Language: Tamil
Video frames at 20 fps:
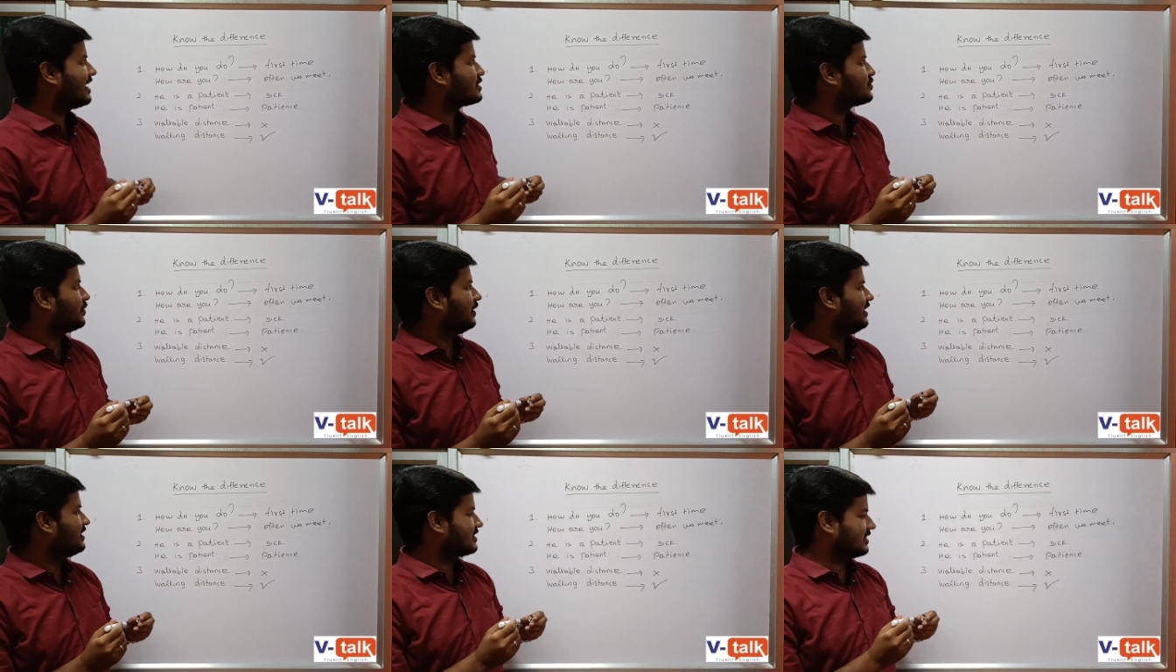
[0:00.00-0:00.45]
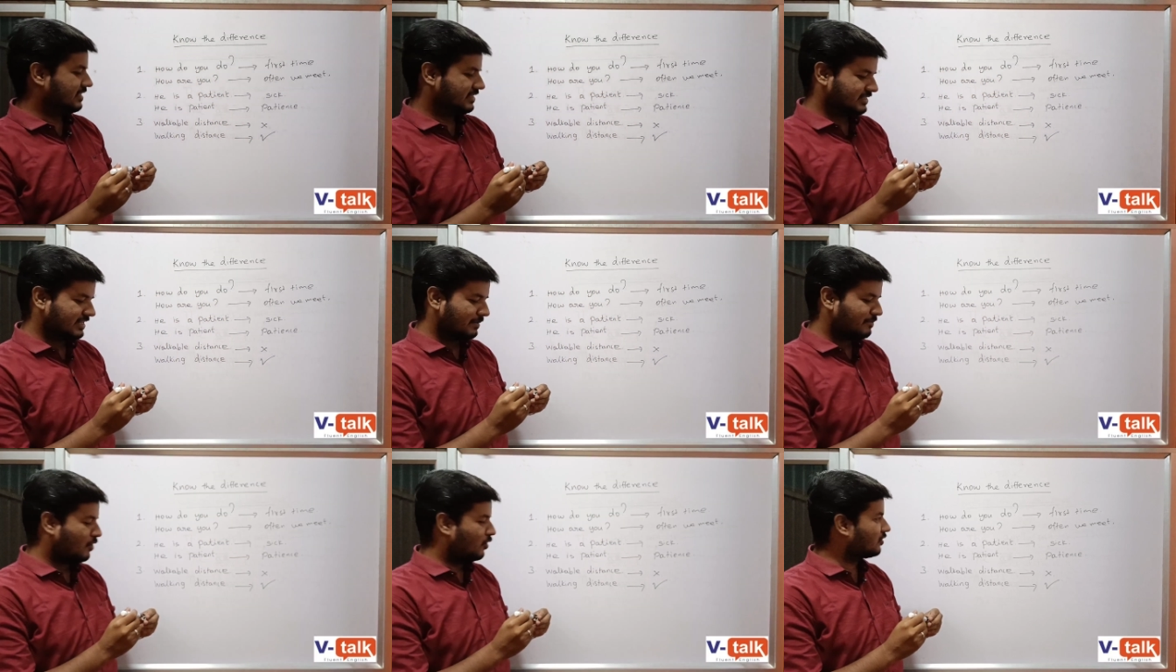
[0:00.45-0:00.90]
கிளாஸ் வி
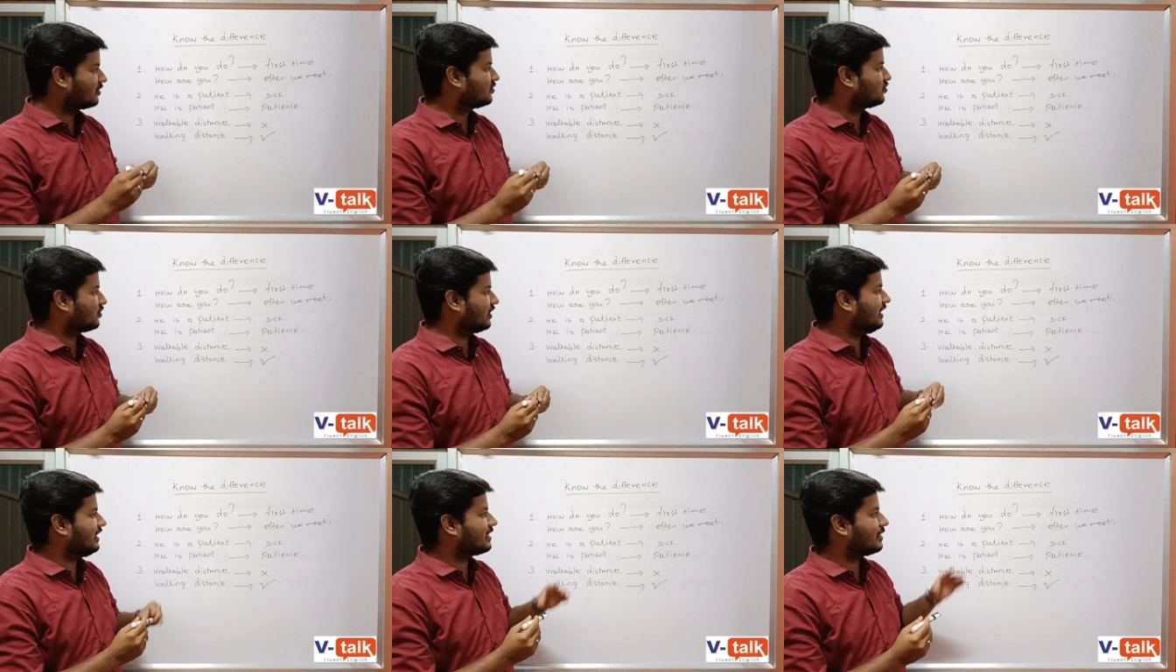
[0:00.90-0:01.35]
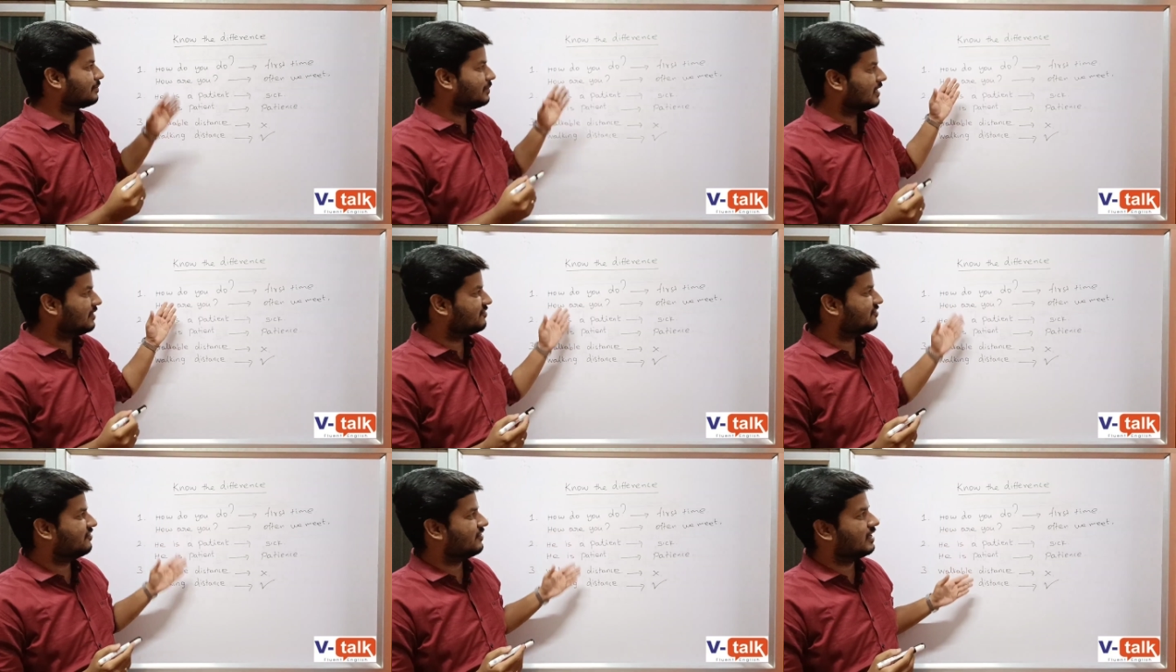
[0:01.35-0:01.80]
டிஸ்கஸ்ட் அபவுட் த்ரீ
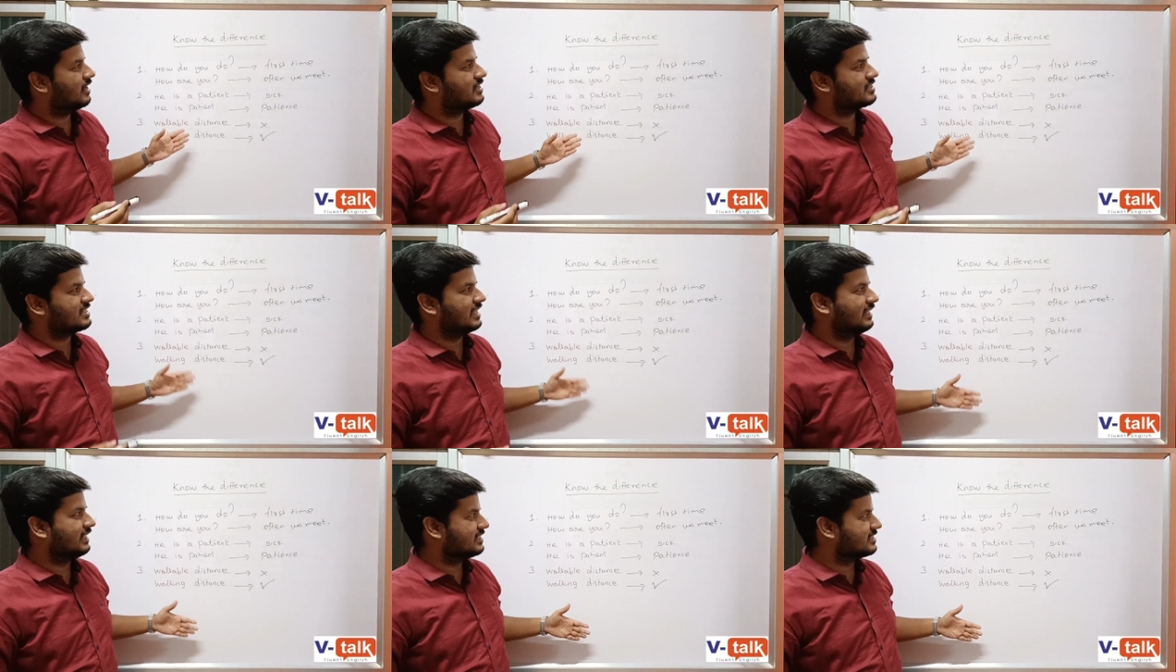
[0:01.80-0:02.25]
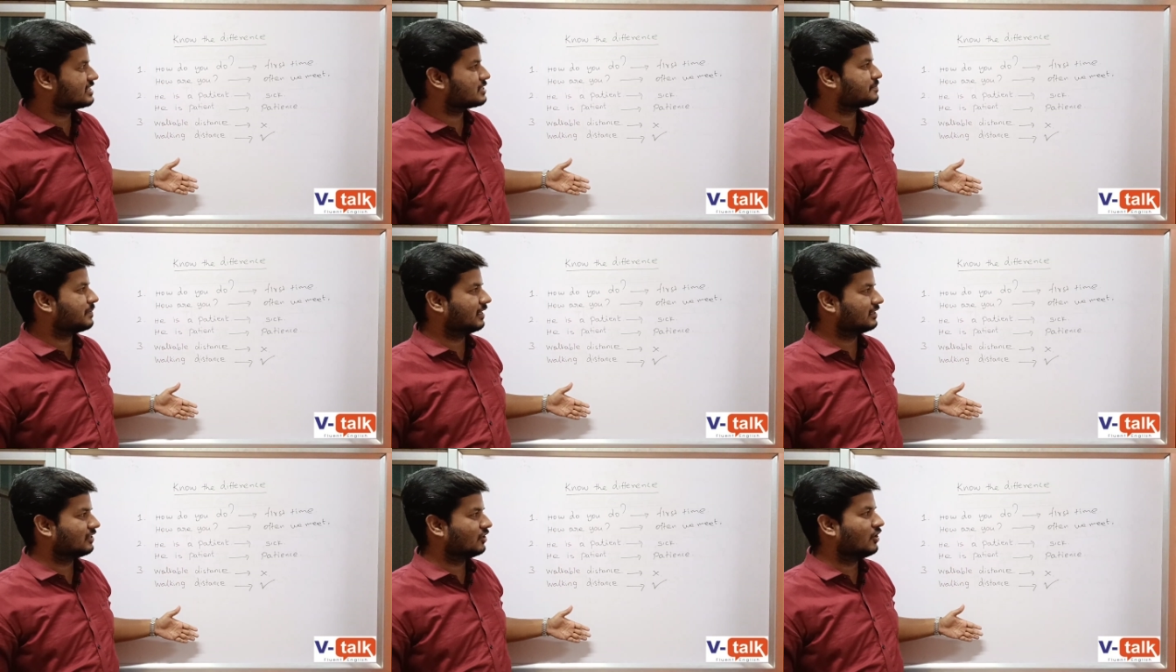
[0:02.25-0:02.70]
கப்பல் ஆஃப்
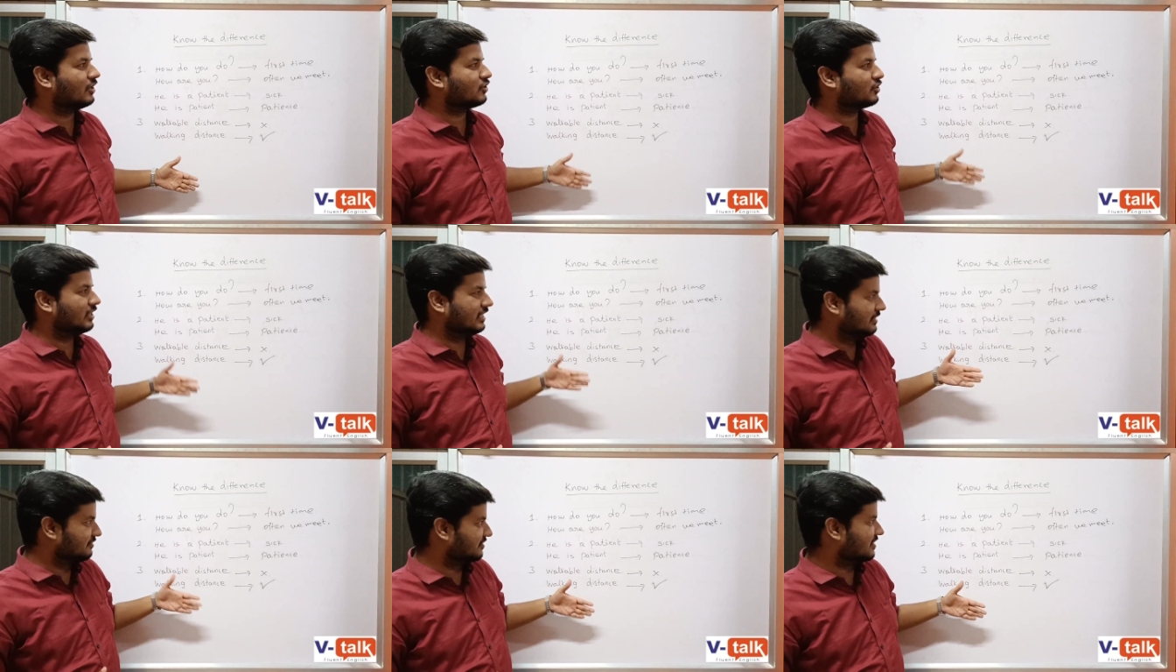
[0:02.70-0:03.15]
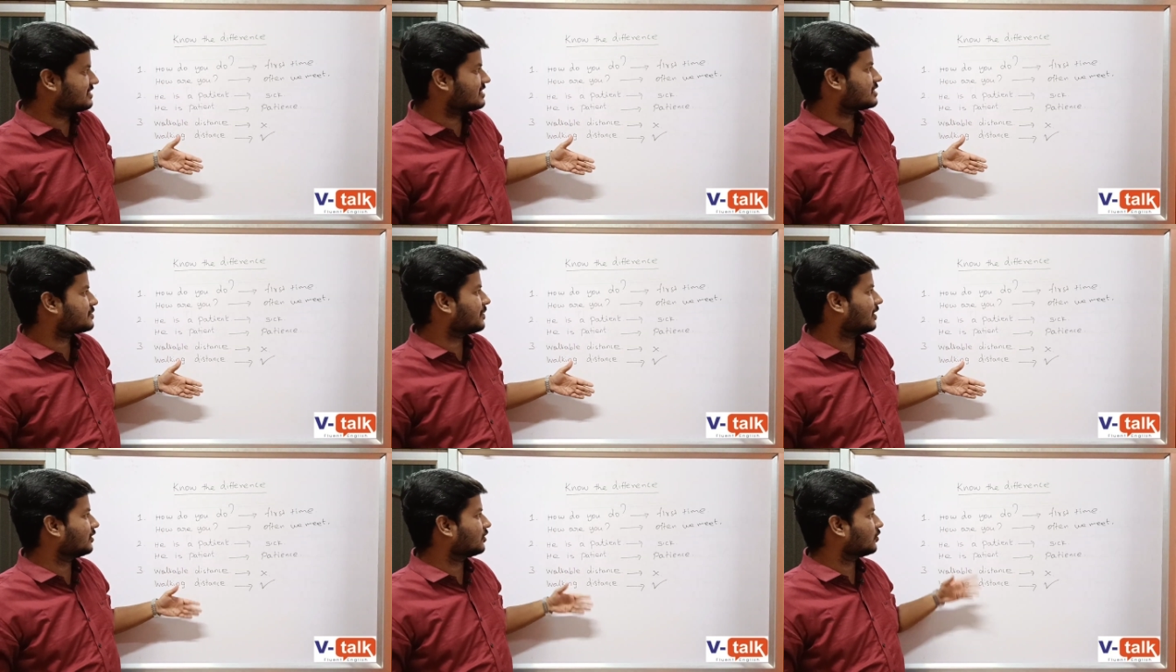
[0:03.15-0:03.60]
சென்டென்சஸ் பார்த்தோம் அதோட
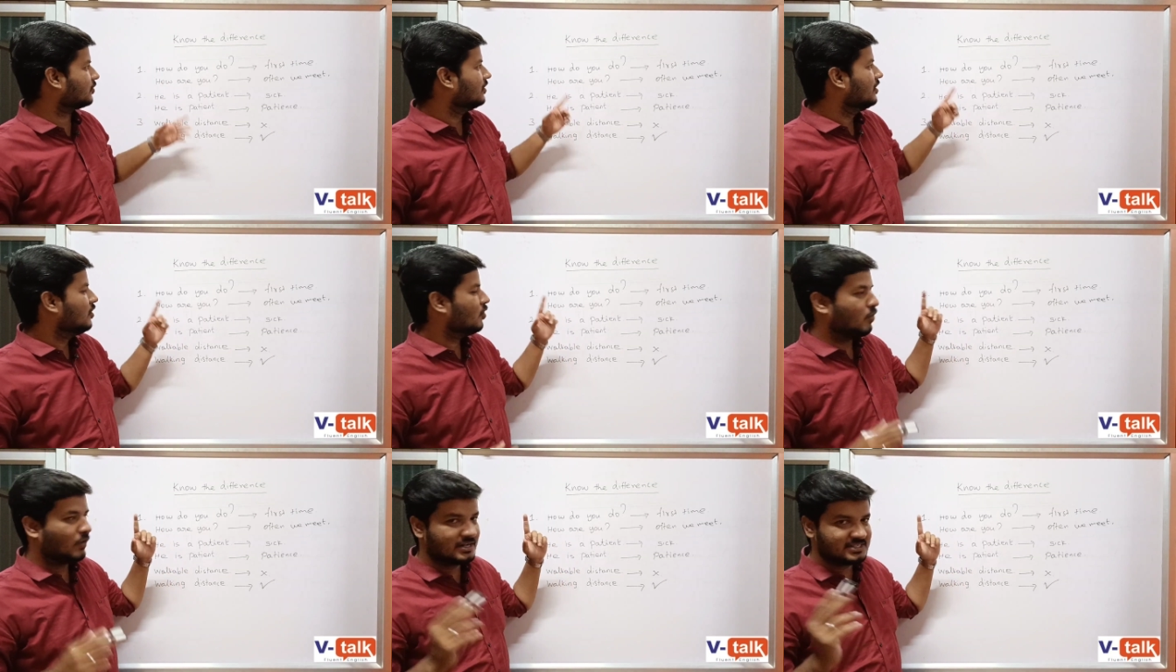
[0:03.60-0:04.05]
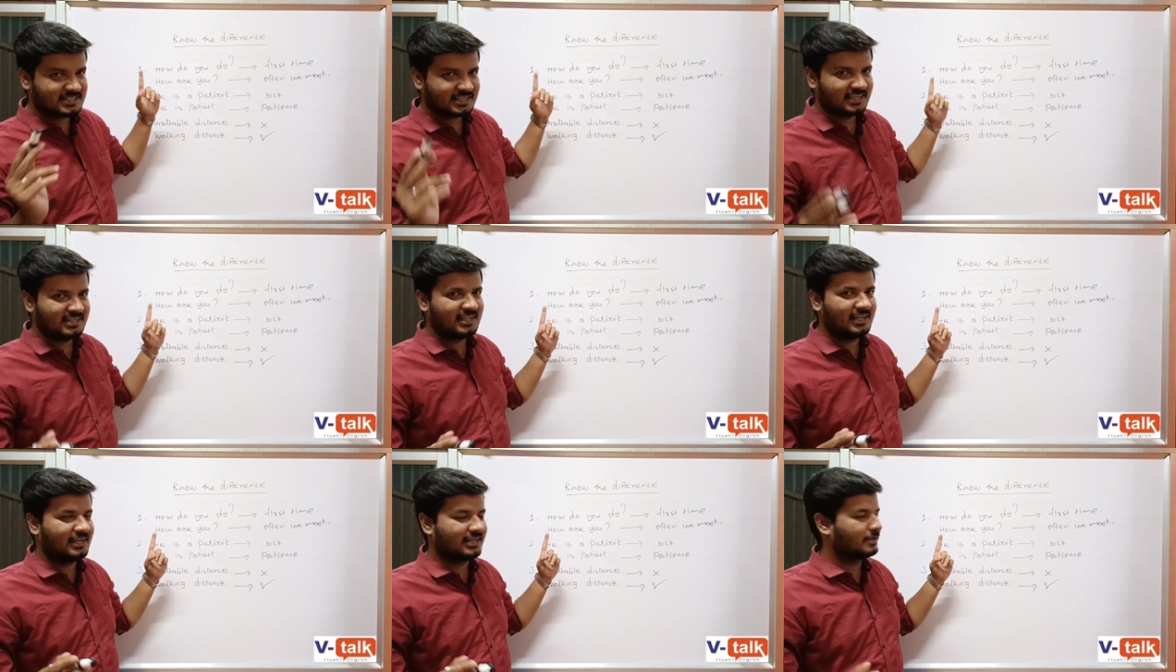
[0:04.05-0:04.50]
டிஃபரன்சஸ் பார்த்தோம் ஒன்ஸ்
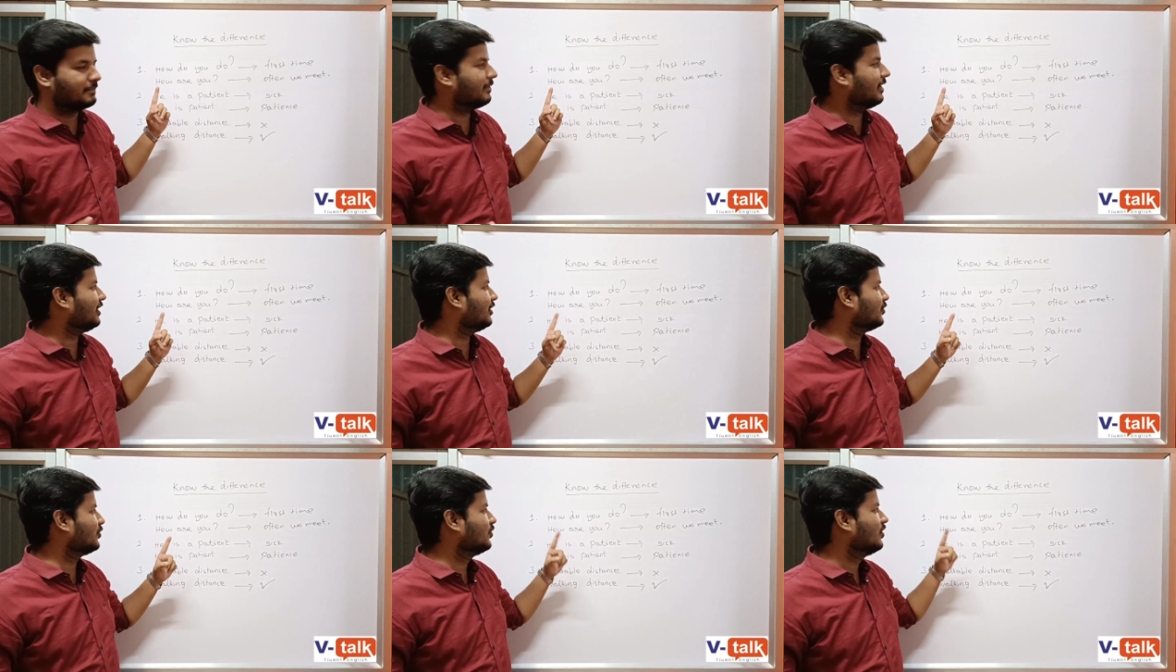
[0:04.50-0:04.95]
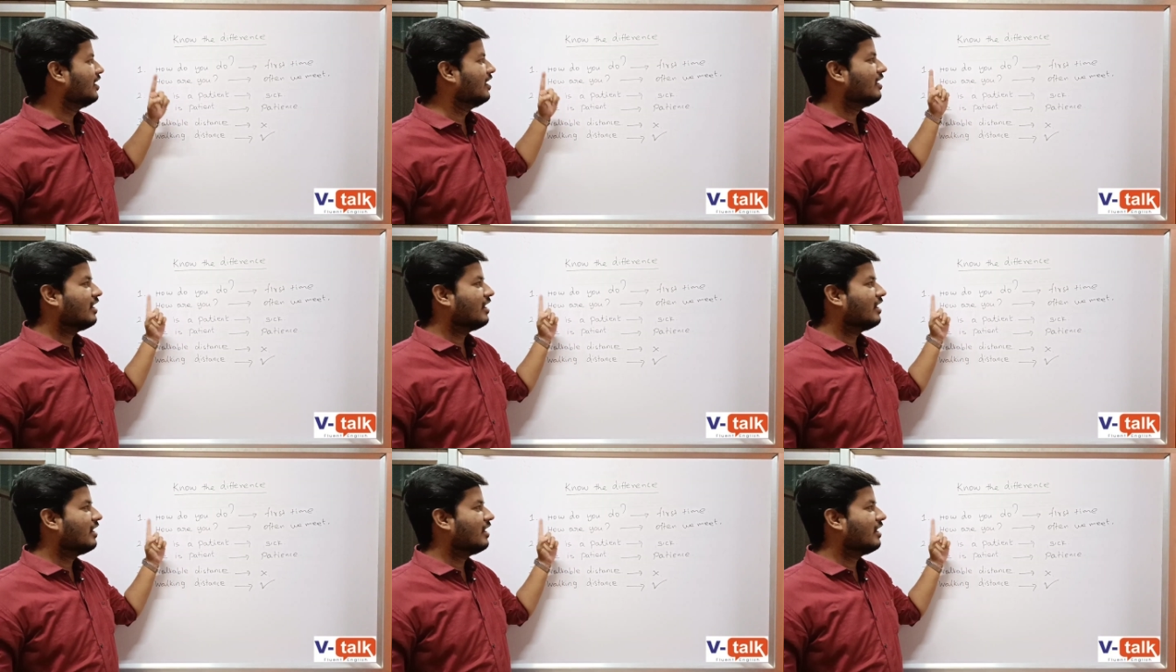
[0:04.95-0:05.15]
அகேன் ஐ ரிப்பீட் யூ